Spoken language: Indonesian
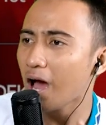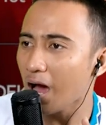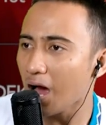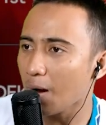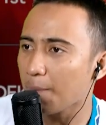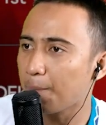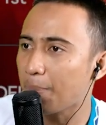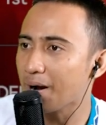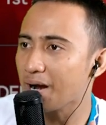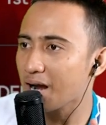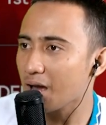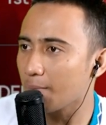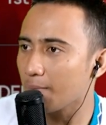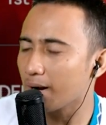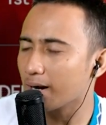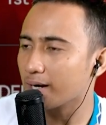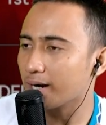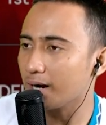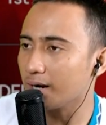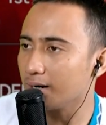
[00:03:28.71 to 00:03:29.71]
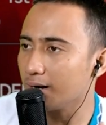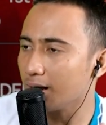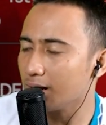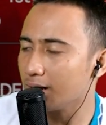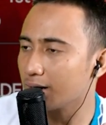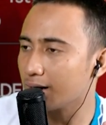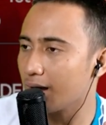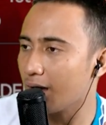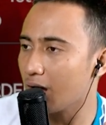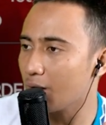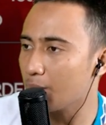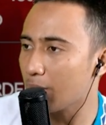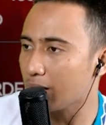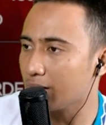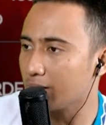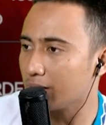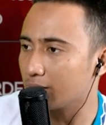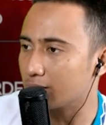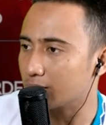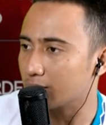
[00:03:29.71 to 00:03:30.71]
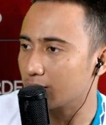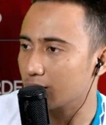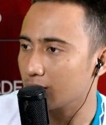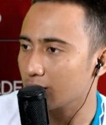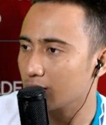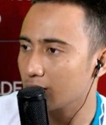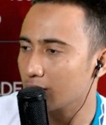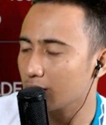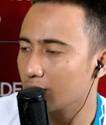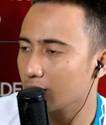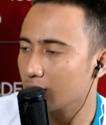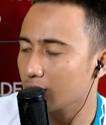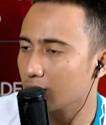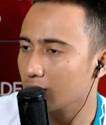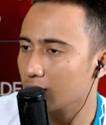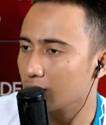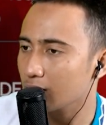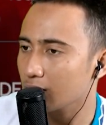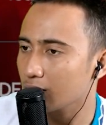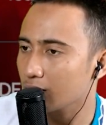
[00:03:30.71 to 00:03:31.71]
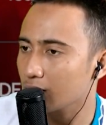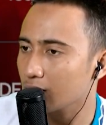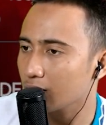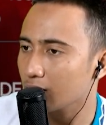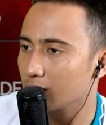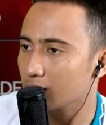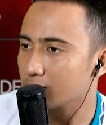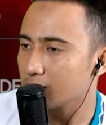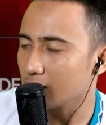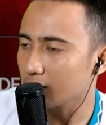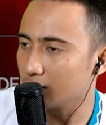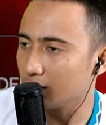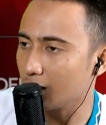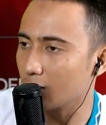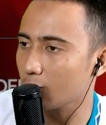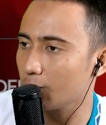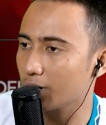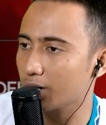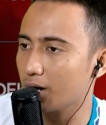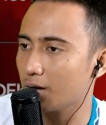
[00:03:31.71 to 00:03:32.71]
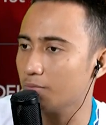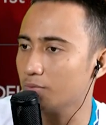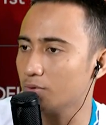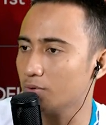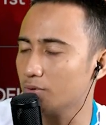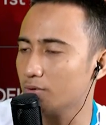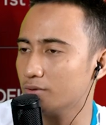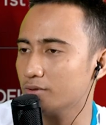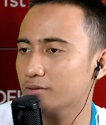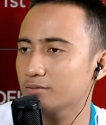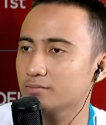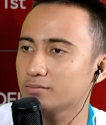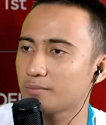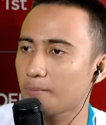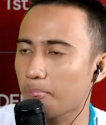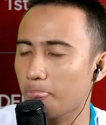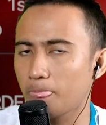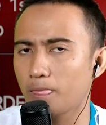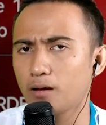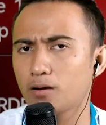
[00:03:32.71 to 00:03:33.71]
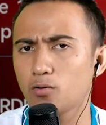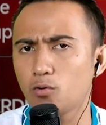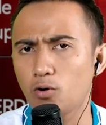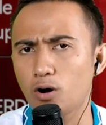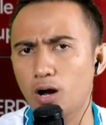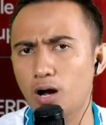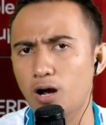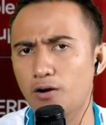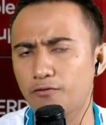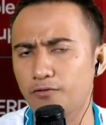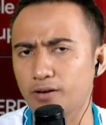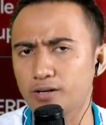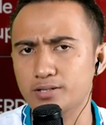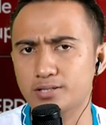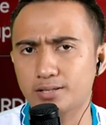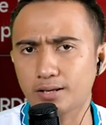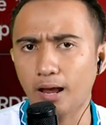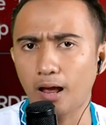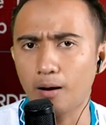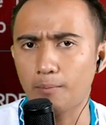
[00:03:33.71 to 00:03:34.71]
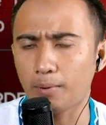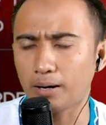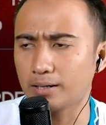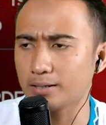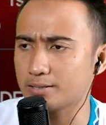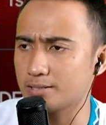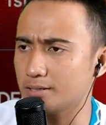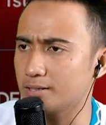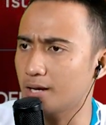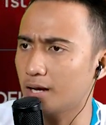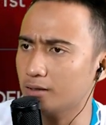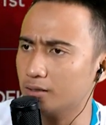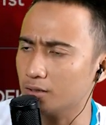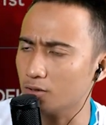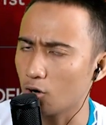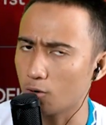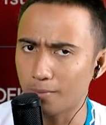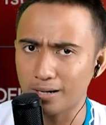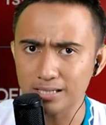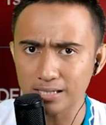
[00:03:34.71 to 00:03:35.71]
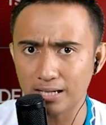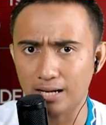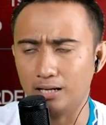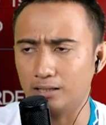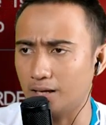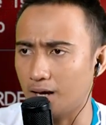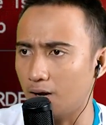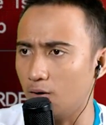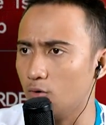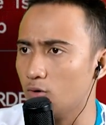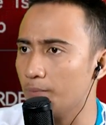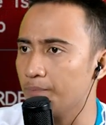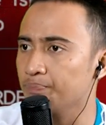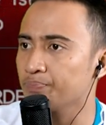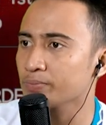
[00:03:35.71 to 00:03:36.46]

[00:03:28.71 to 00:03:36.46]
Apa nama kandang Real Madrid? Santiago Bernabeu. Gua fans Real Madrid sejati dong. Masa nggak tahu?